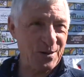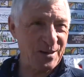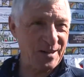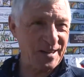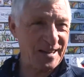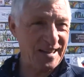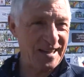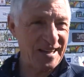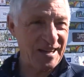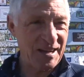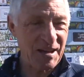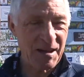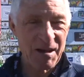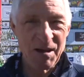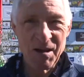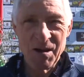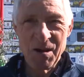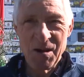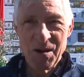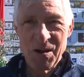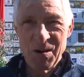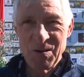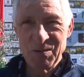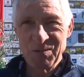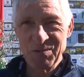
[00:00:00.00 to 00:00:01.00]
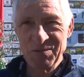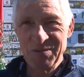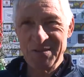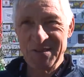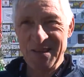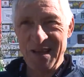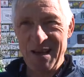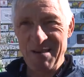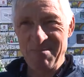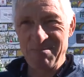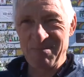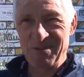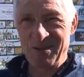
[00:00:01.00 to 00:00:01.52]
anche
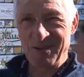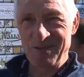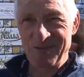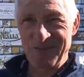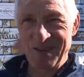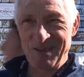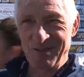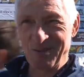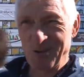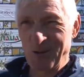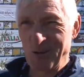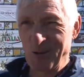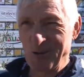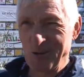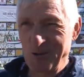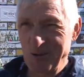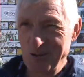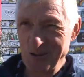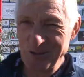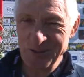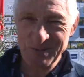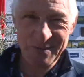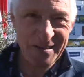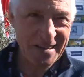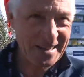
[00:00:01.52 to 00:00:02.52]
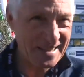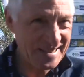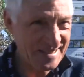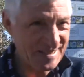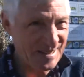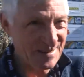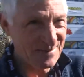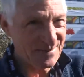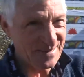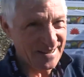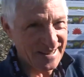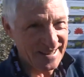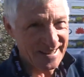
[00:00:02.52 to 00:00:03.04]
un tempo favoloso perché
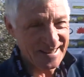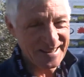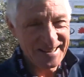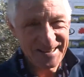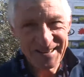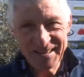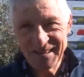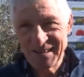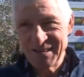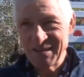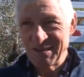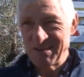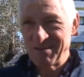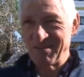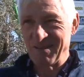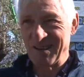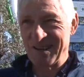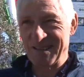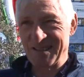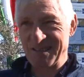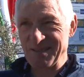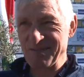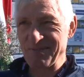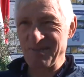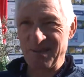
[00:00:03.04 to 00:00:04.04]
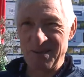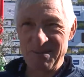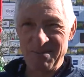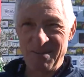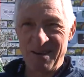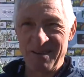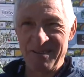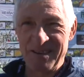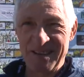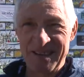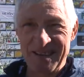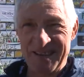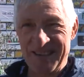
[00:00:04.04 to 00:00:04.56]
sembra quasi
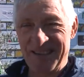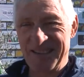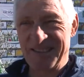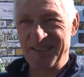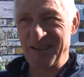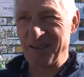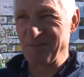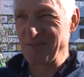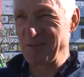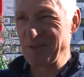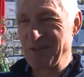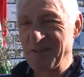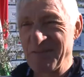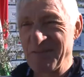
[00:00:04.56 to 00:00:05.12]
primavera, siamo in